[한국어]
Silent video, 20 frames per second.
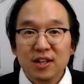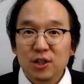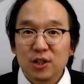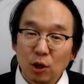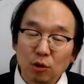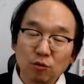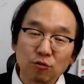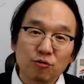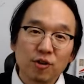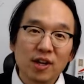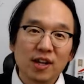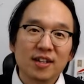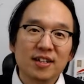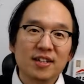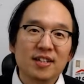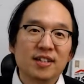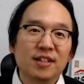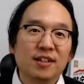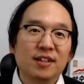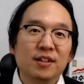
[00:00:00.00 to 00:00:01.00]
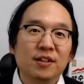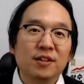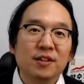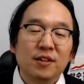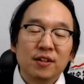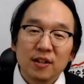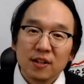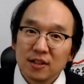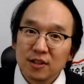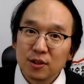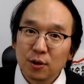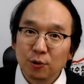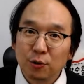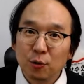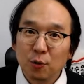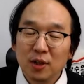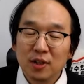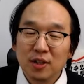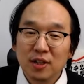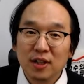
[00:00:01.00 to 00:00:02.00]
전국에 계신
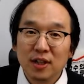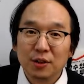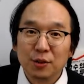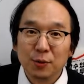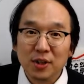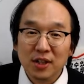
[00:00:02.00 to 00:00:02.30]
성균관대학교